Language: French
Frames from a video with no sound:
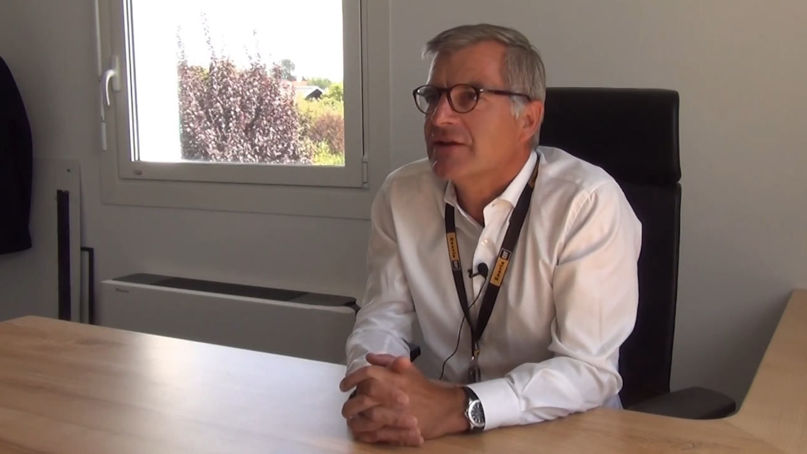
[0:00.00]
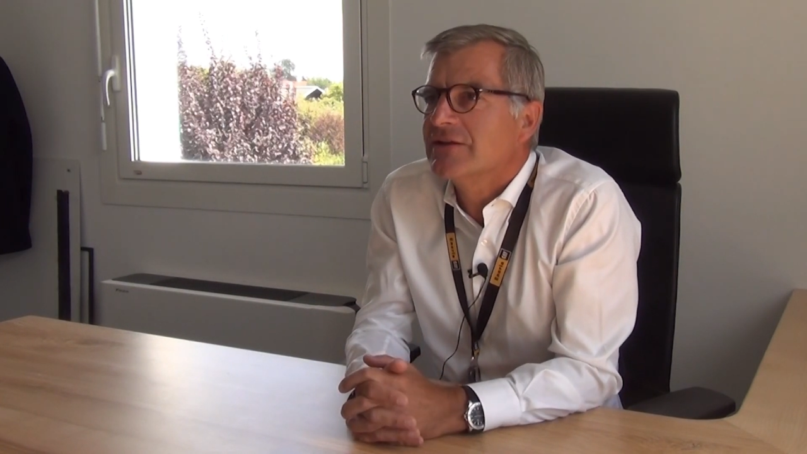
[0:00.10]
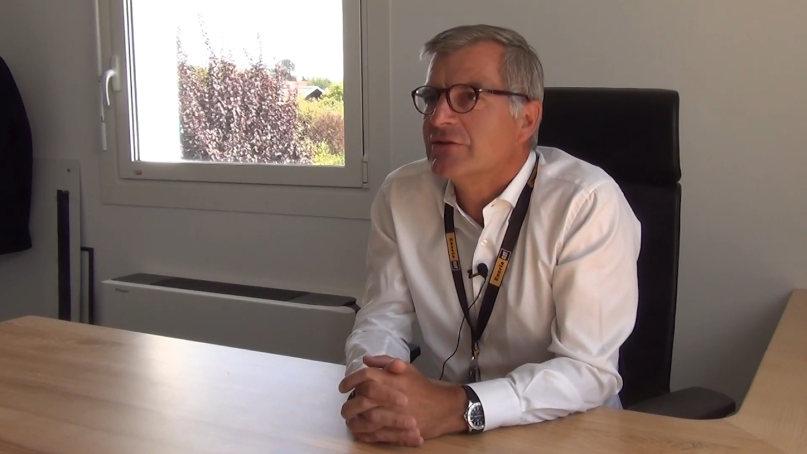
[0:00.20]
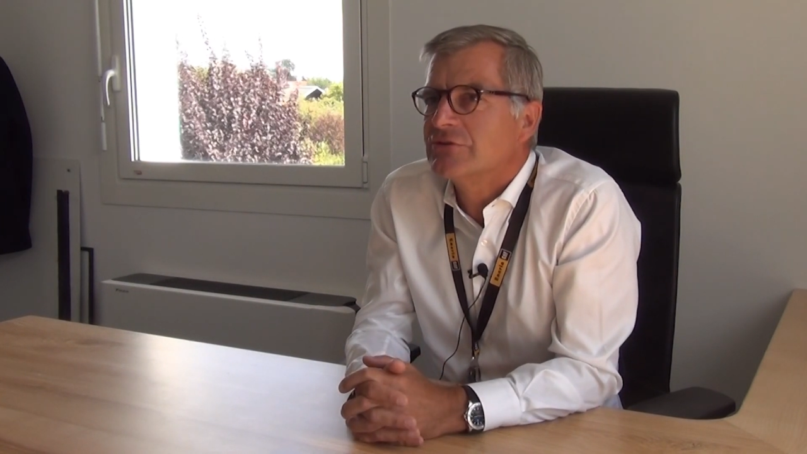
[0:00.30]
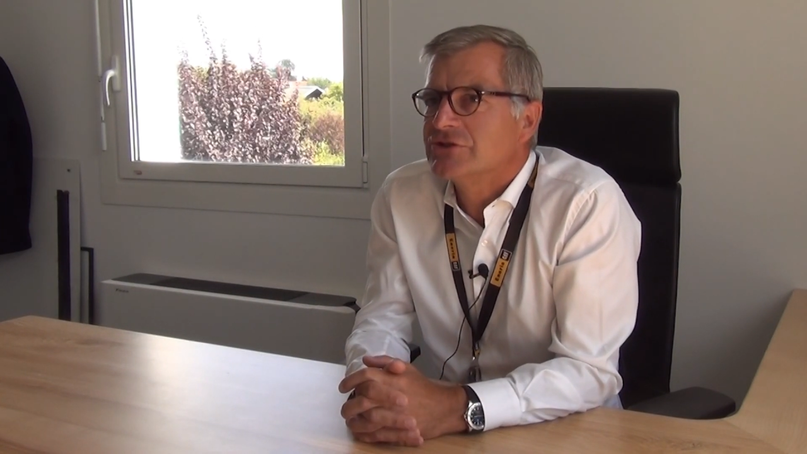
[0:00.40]

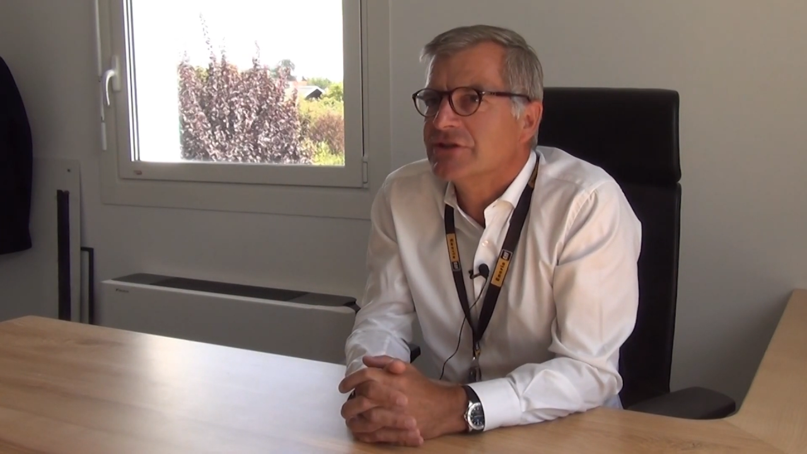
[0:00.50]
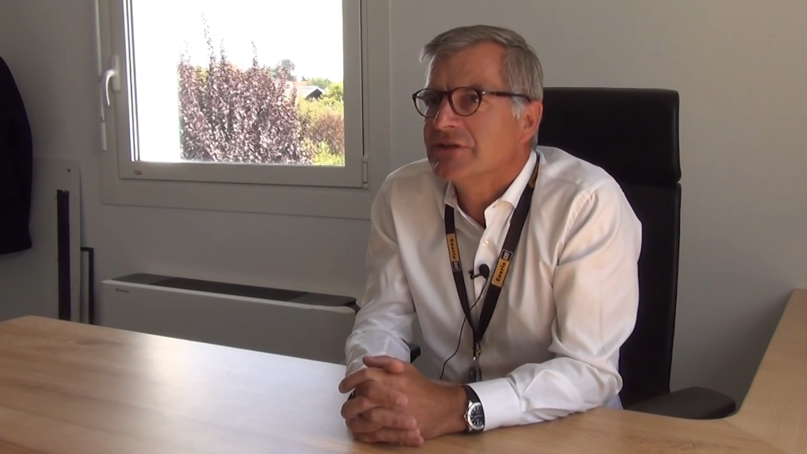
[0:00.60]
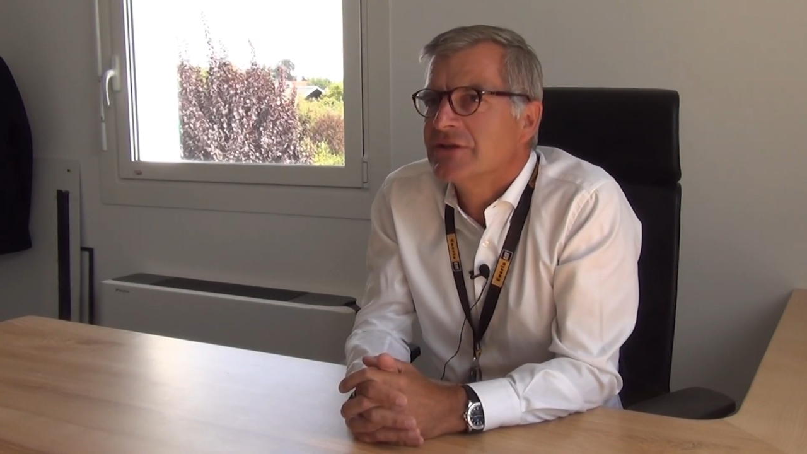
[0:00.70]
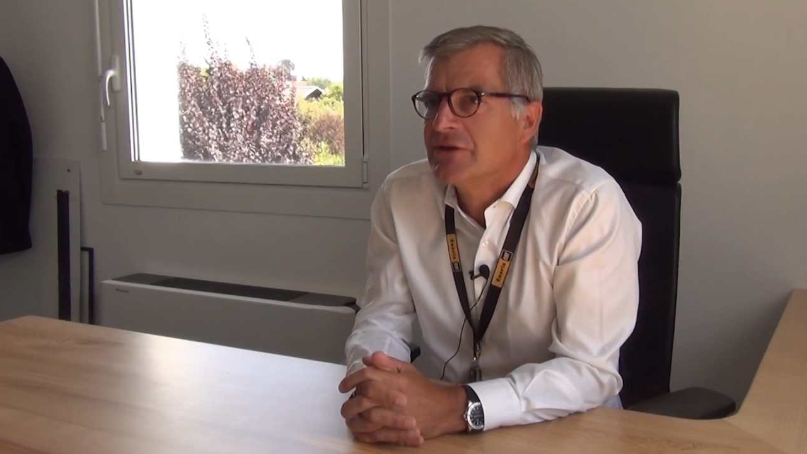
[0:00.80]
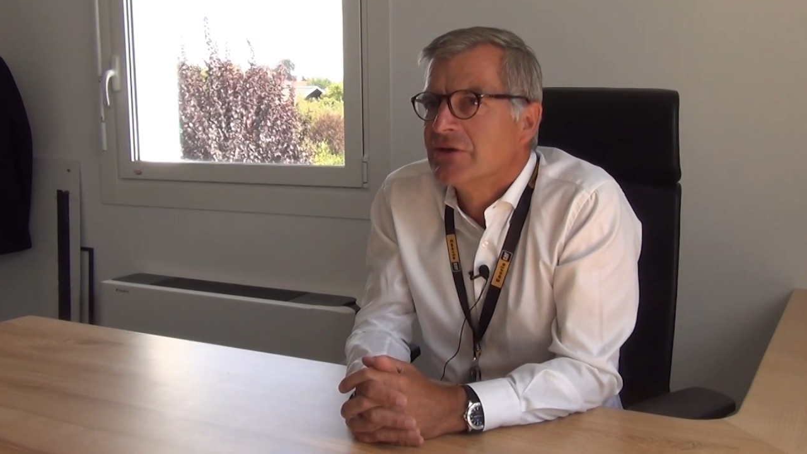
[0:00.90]

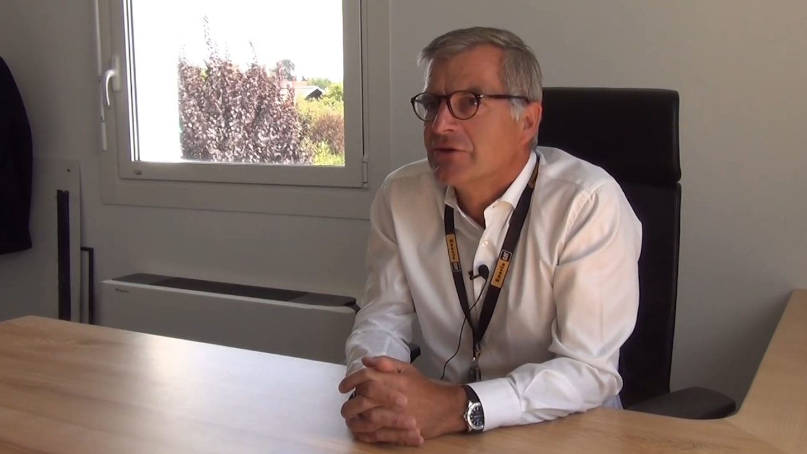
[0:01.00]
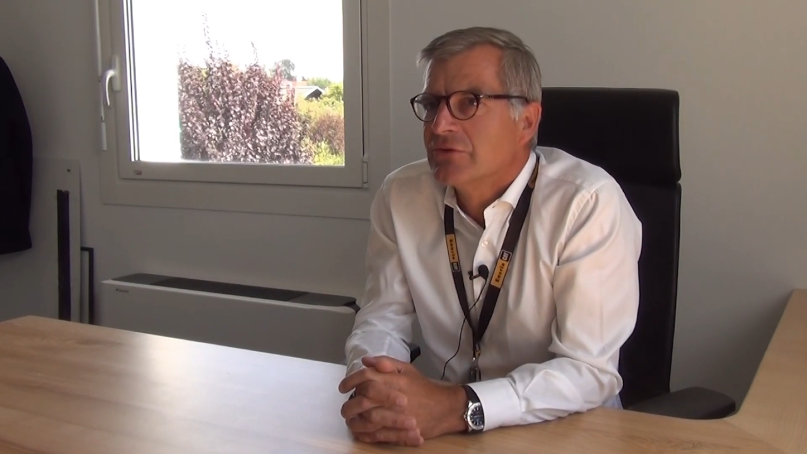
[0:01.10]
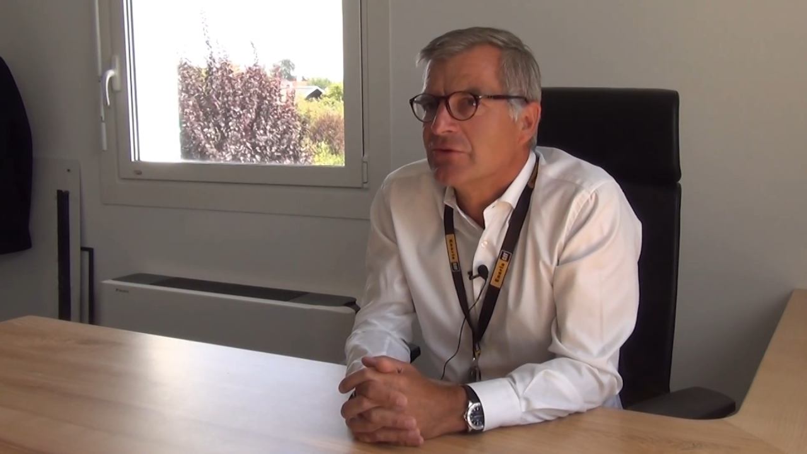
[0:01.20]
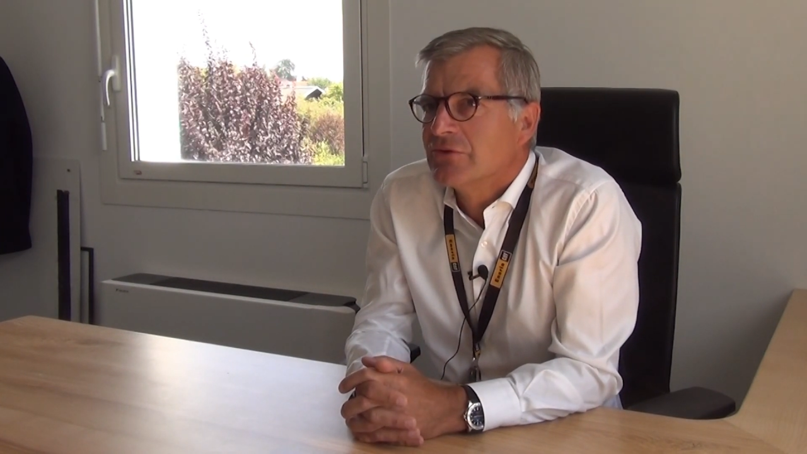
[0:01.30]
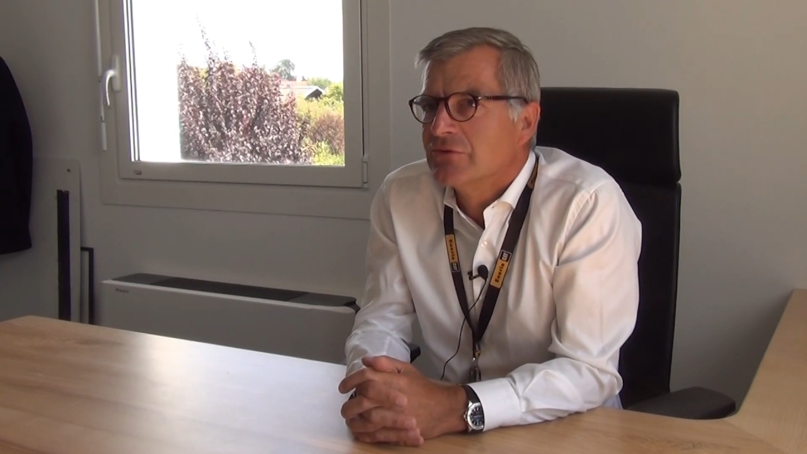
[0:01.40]
l'étranger.
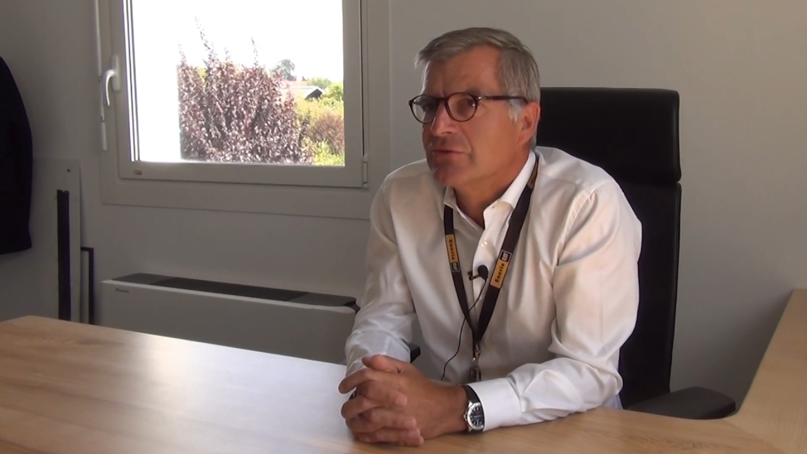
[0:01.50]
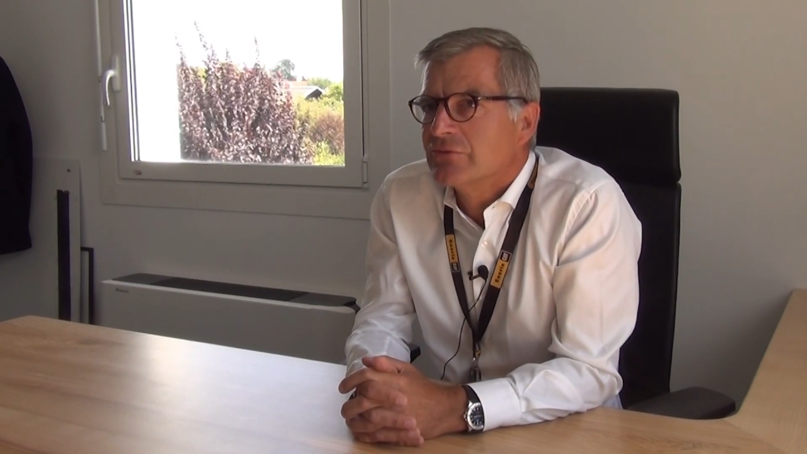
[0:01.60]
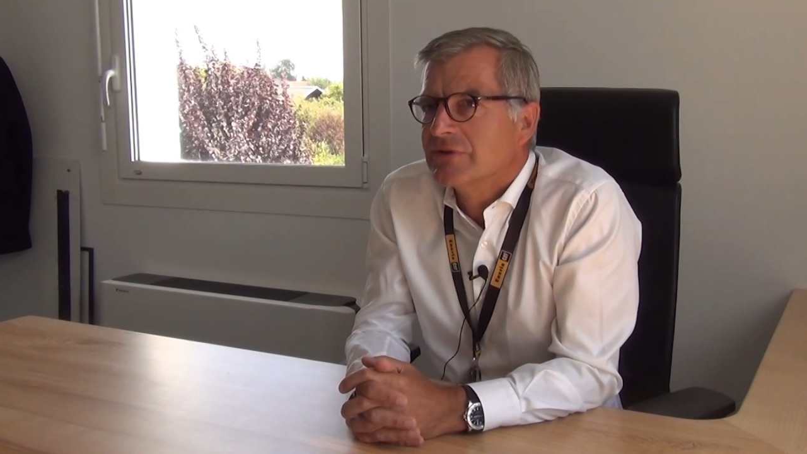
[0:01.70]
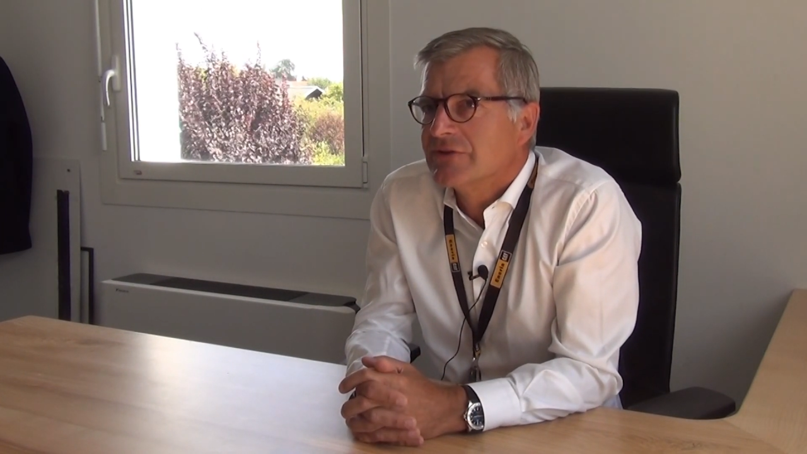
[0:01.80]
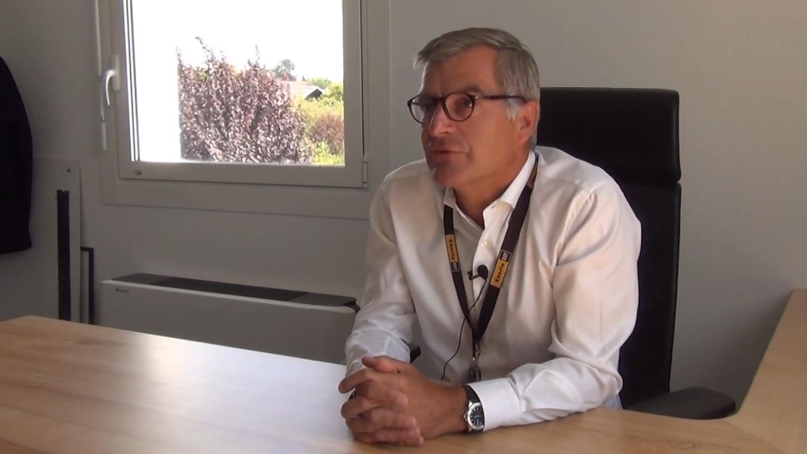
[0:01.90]

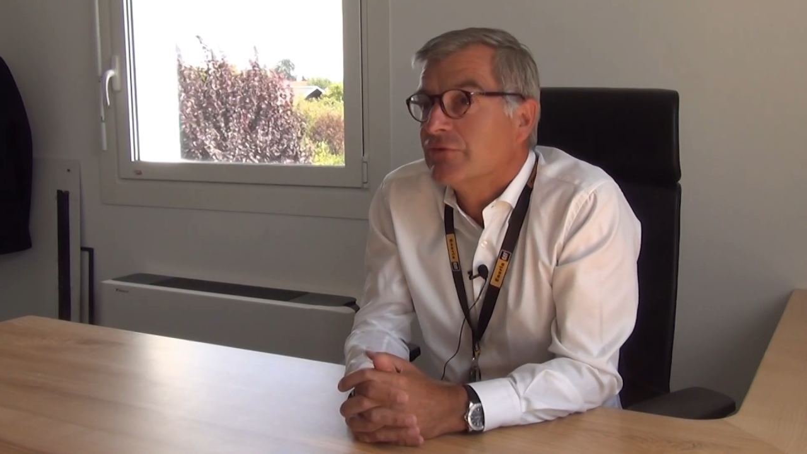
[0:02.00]
donc des